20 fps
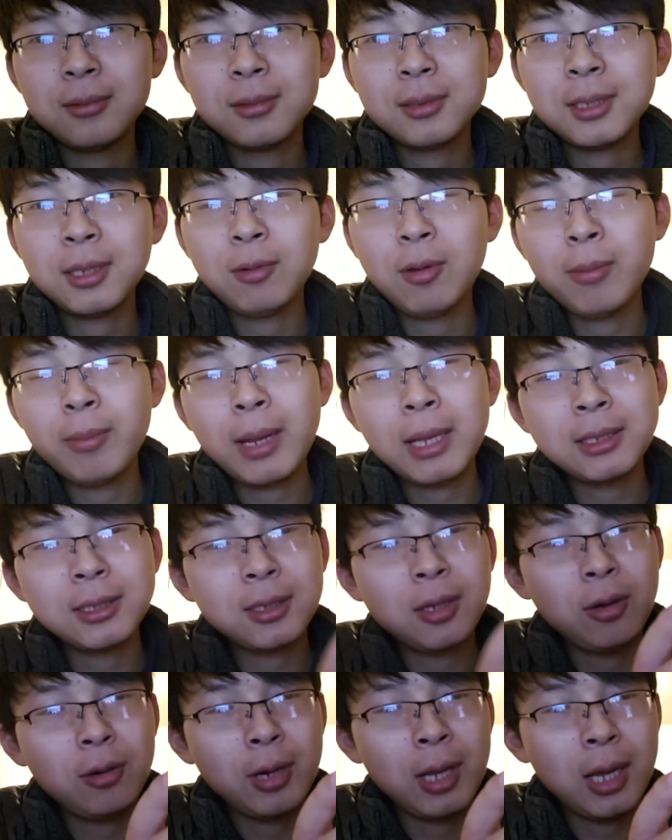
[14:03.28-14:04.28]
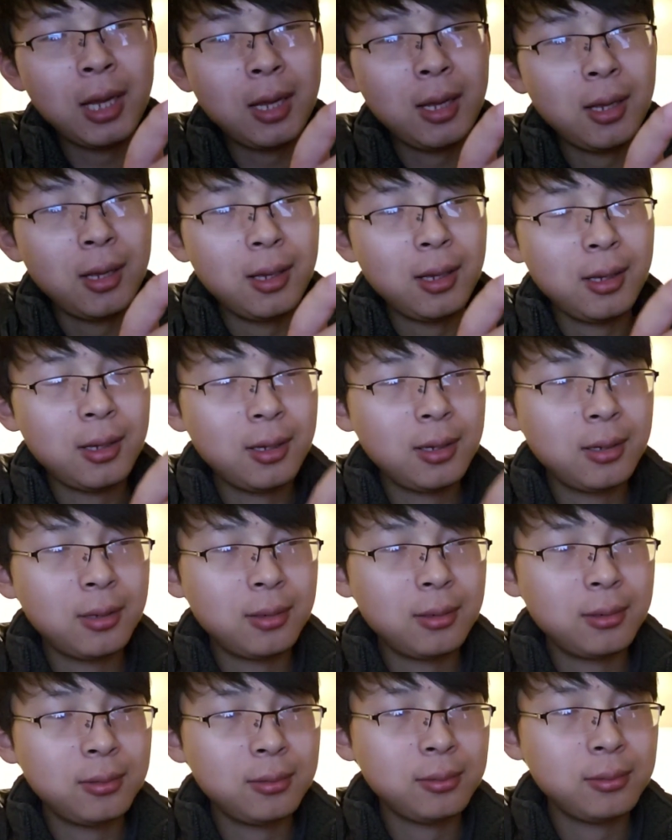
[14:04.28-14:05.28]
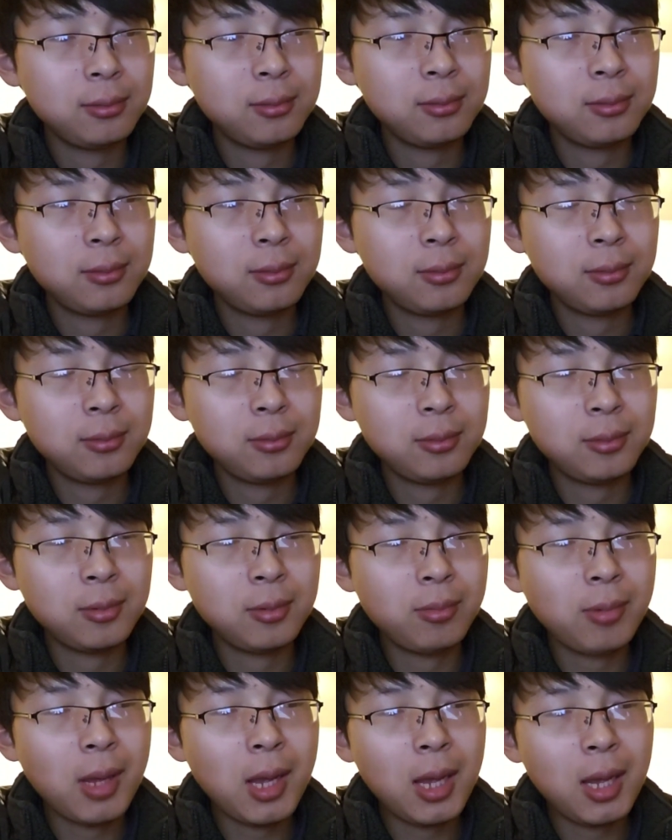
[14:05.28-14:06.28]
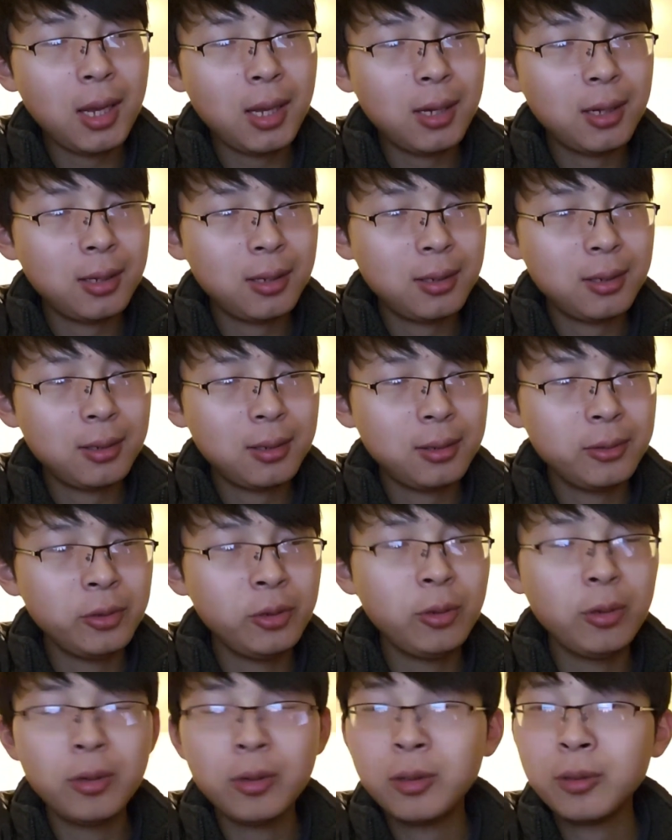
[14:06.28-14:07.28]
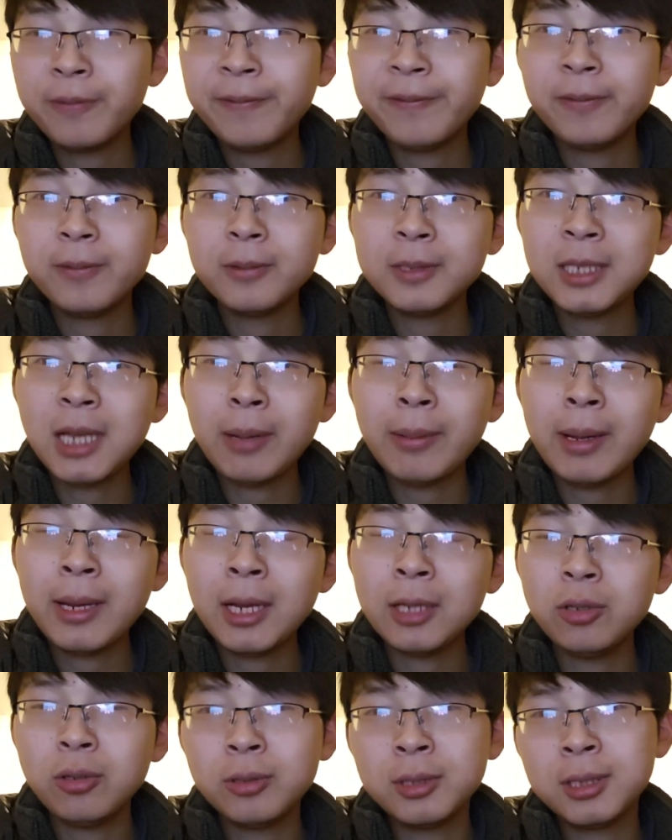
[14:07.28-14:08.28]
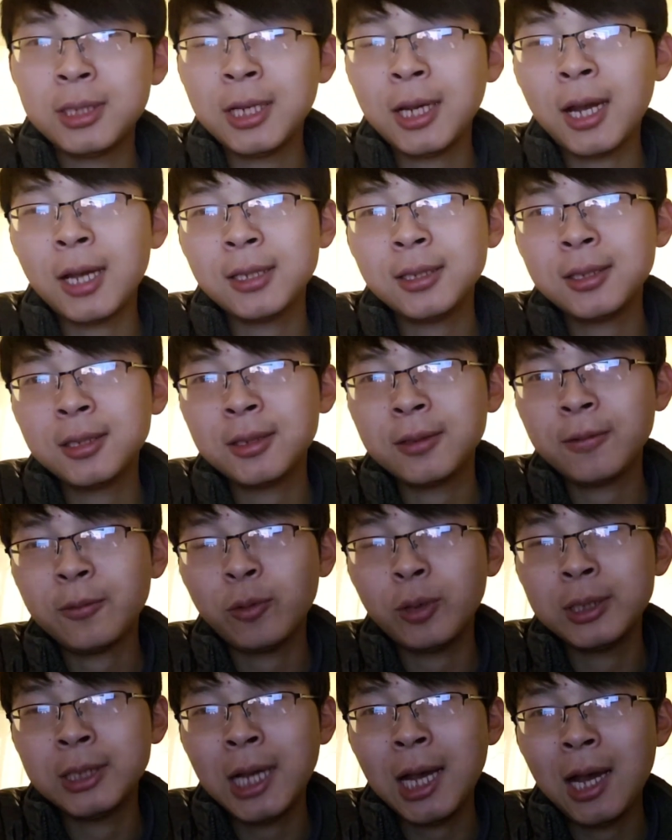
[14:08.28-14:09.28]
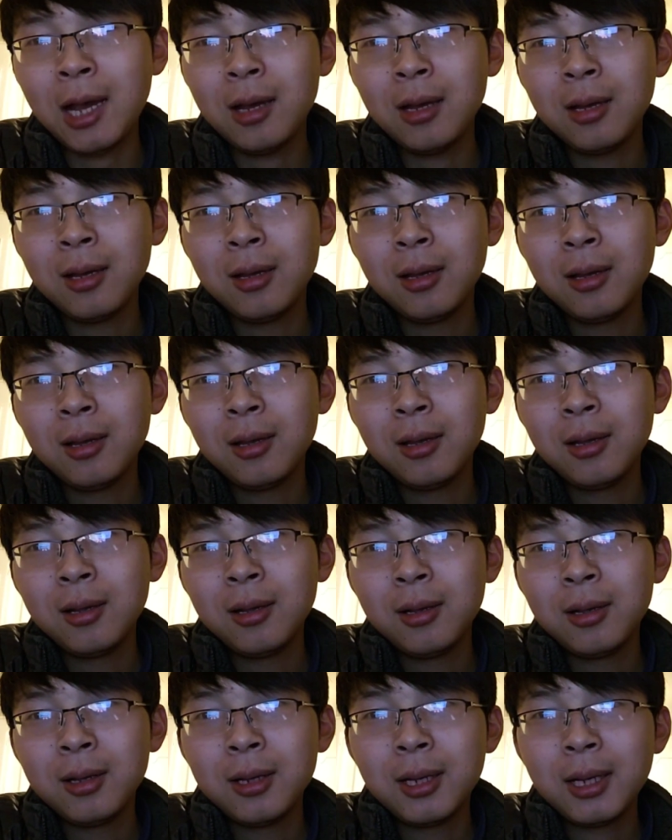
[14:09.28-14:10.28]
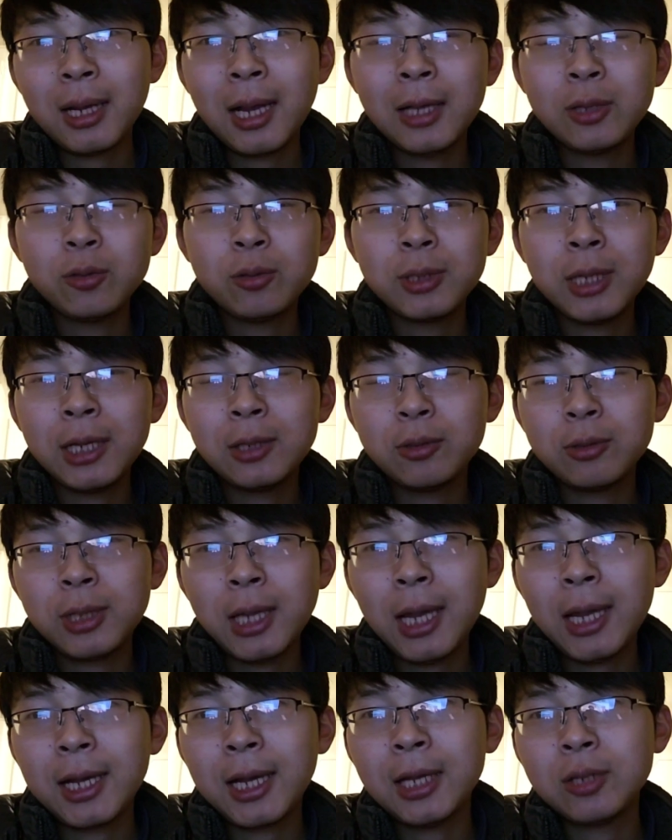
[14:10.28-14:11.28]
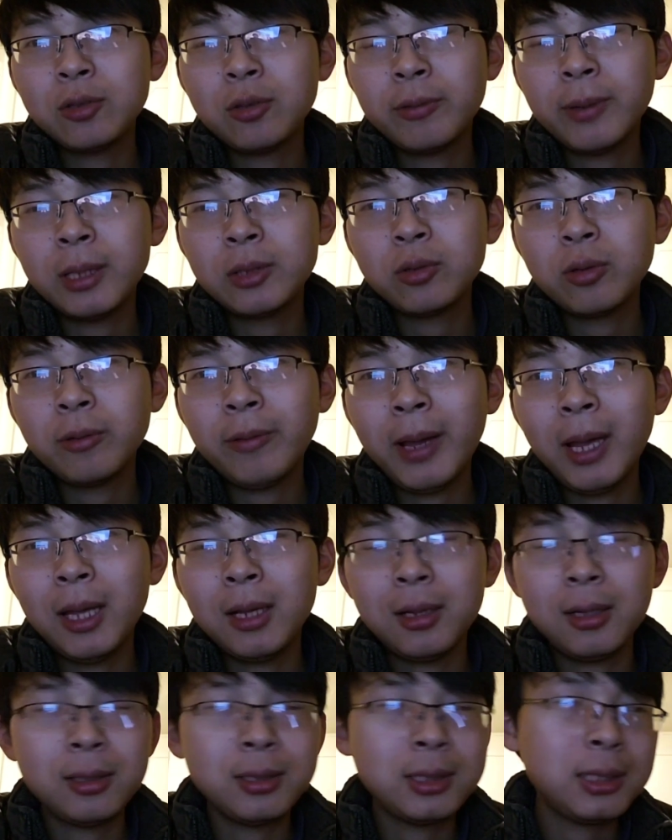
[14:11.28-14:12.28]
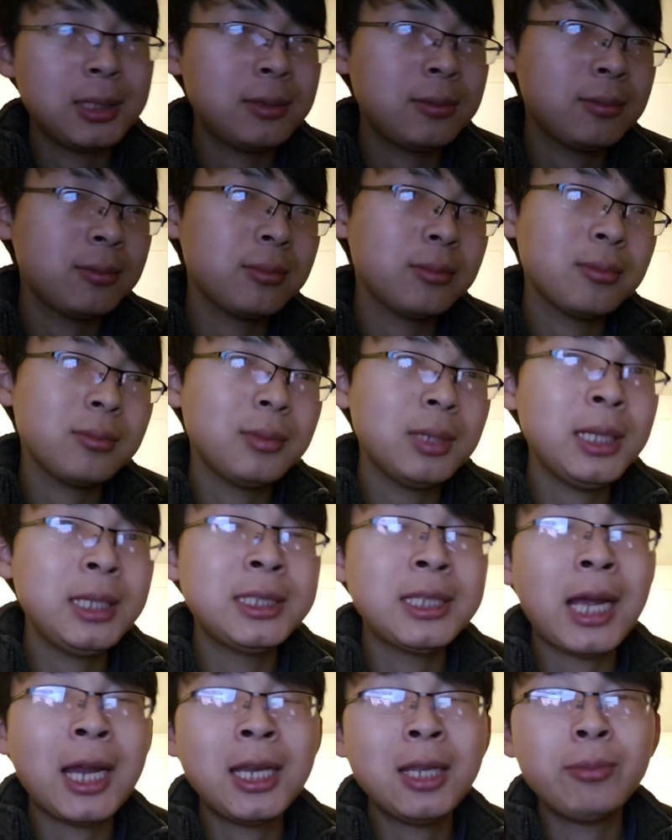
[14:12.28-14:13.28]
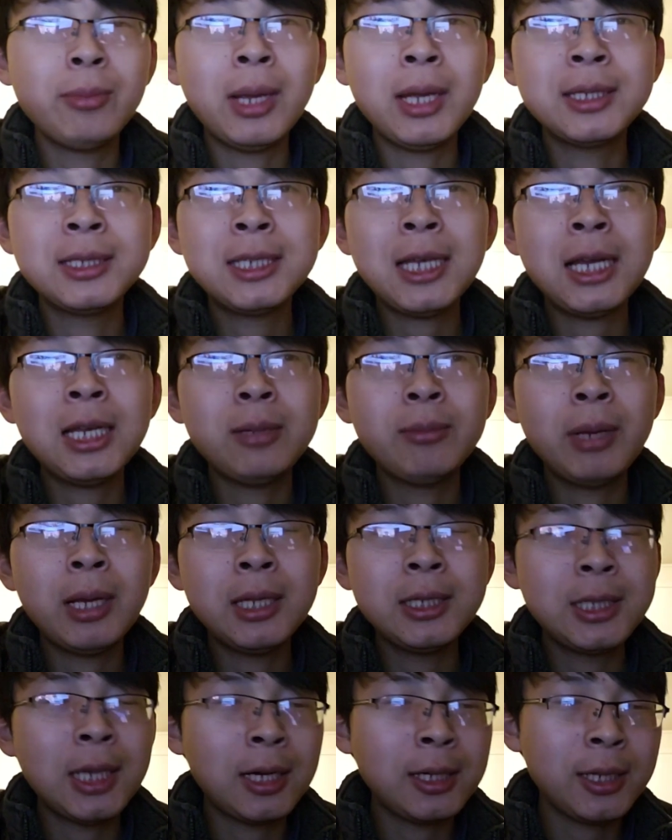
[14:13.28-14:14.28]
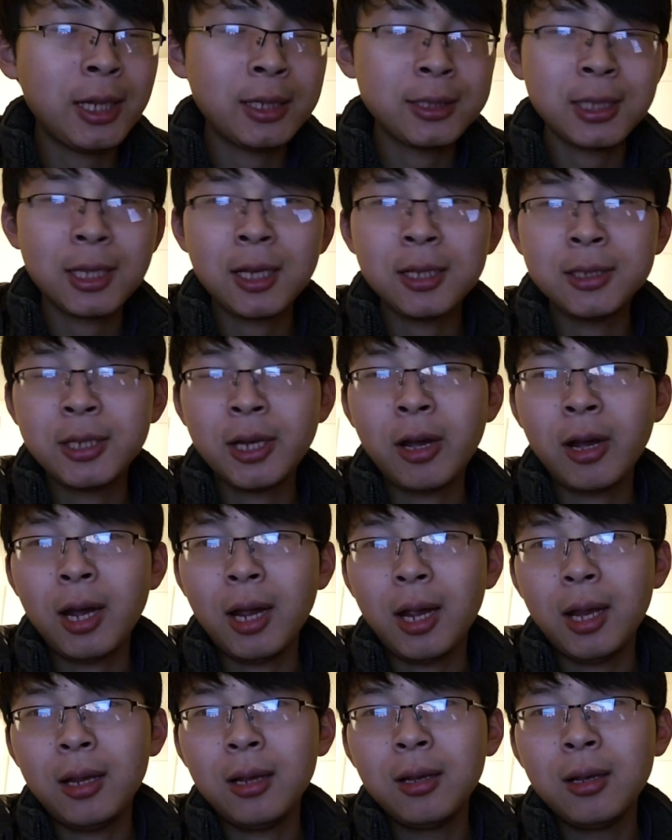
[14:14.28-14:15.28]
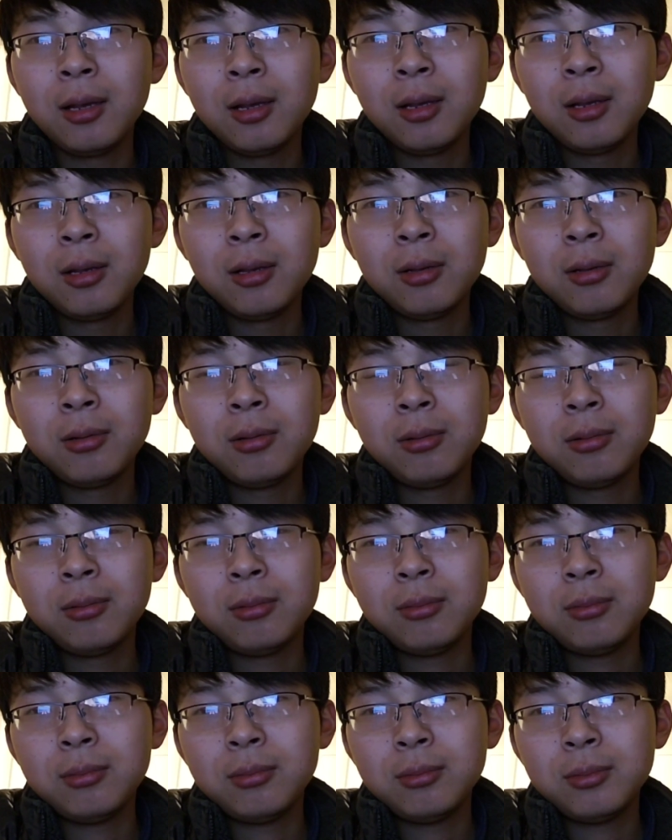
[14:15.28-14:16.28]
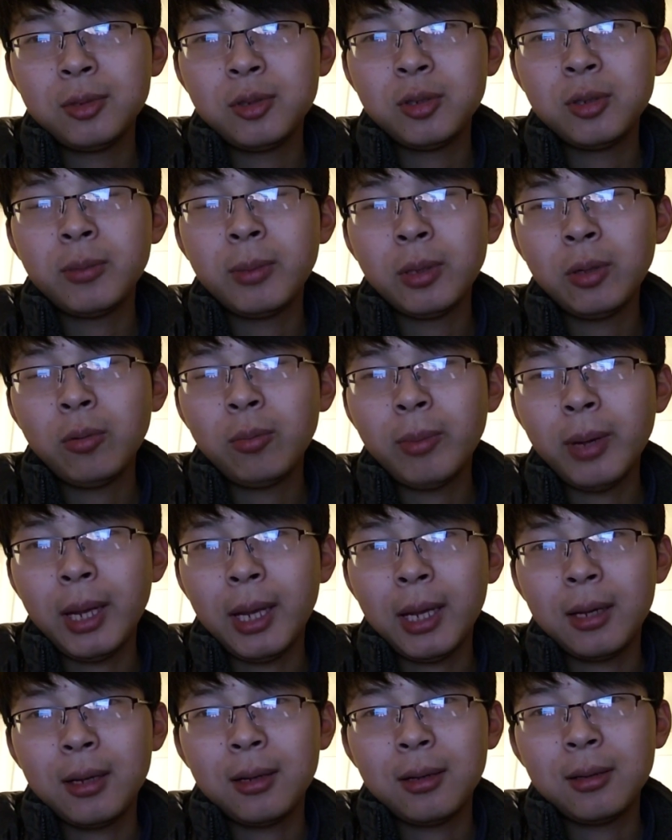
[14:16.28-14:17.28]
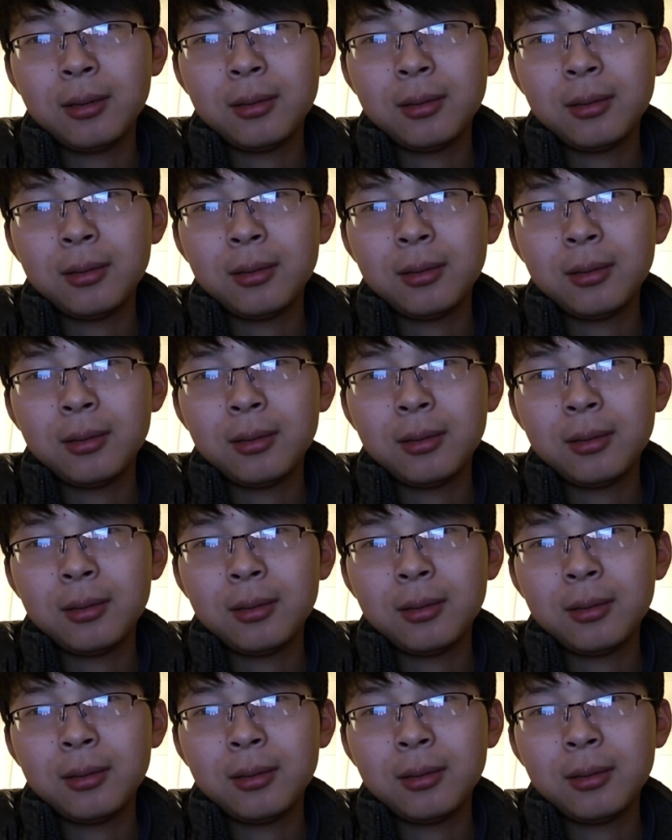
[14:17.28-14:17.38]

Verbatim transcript: 上完班之后呢，对吧？又下班了，又接孩子回家。该做菜做菜，该做饭做饭，一家里面家里面养两三个小孩，就这么弄呗。